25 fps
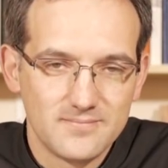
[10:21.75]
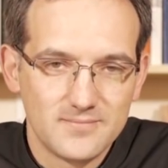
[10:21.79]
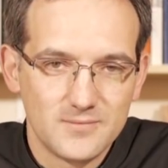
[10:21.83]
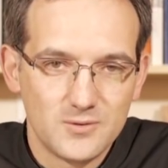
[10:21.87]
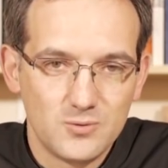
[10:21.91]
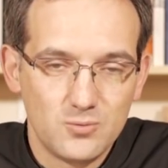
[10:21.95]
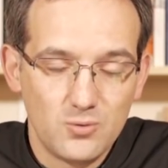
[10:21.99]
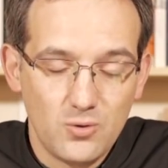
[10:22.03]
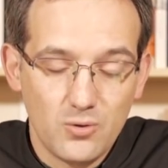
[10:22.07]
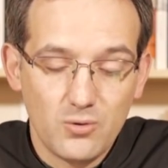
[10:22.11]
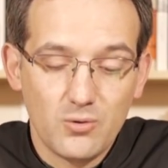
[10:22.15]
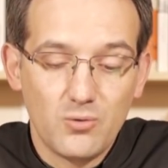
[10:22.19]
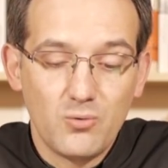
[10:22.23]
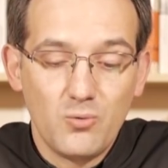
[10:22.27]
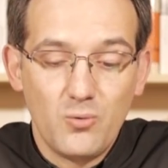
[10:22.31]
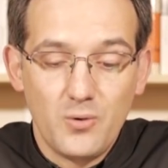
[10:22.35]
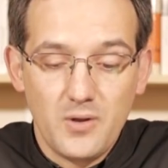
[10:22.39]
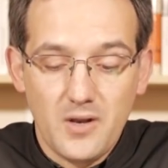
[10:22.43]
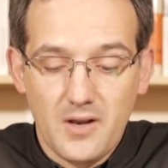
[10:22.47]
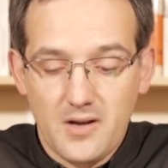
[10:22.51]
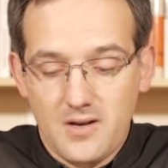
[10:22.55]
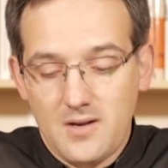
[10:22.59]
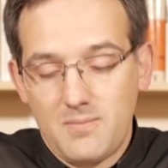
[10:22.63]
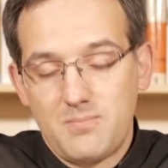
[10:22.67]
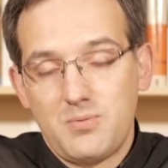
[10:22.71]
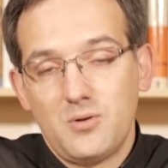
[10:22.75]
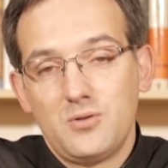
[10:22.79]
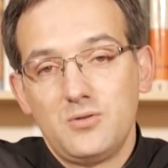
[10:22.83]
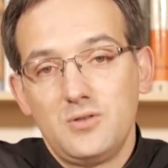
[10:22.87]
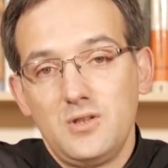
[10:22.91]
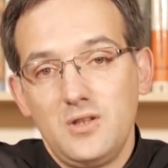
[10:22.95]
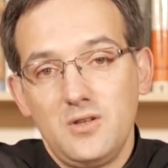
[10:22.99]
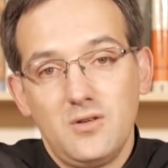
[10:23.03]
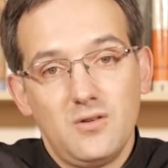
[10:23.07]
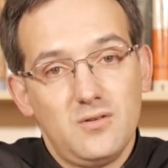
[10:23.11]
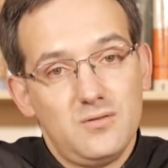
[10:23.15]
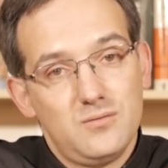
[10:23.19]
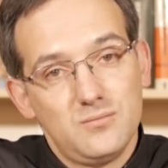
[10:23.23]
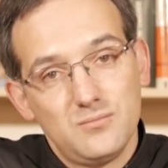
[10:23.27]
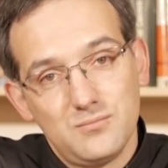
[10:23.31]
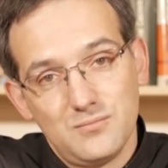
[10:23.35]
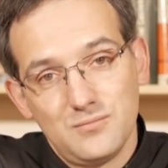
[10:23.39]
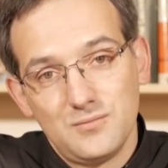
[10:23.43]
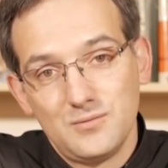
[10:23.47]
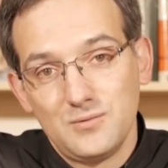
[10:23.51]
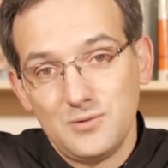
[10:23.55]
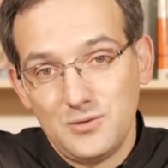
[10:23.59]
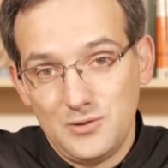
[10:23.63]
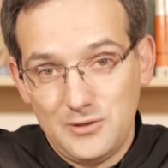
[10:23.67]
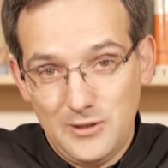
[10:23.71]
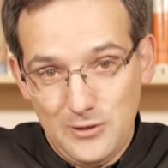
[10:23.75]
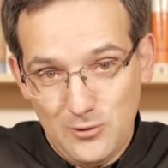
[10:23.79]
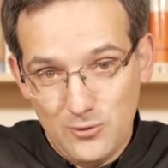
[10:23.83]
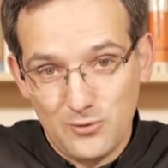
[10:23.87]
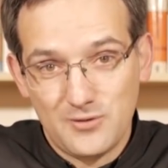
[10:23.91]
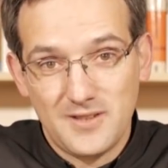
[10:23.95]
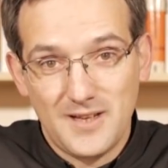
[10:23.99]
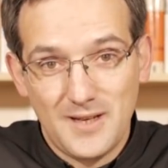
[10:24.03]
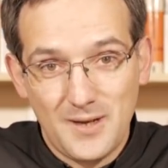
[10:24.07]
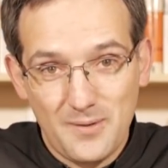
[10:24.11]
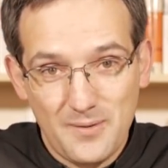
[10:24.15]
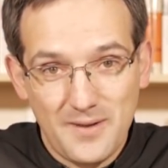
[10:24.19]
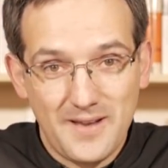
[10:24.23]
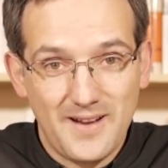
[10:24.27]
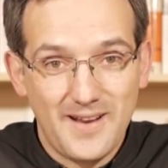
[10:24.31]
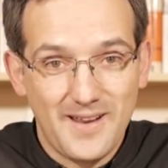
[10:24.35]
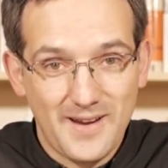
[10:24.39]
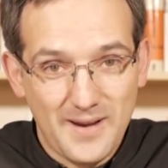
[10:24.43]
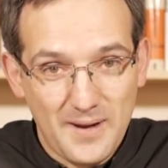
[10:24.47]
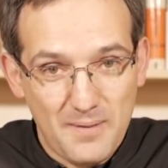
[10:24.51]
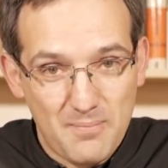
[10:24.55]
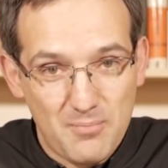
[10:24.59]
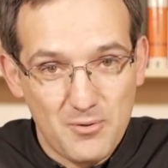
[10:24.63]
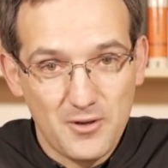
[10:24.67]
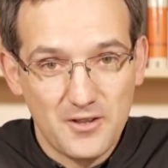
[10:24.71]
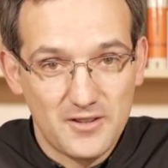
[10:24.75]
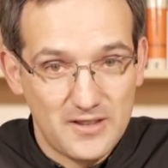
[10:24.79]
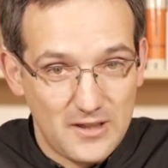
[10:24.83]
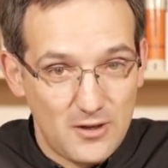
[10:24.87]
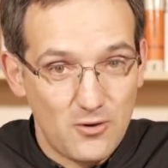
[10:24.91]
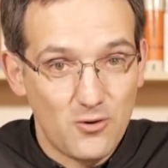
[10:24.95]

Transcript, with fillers: Uno hubiera respondido, si no sale bien la respuesta,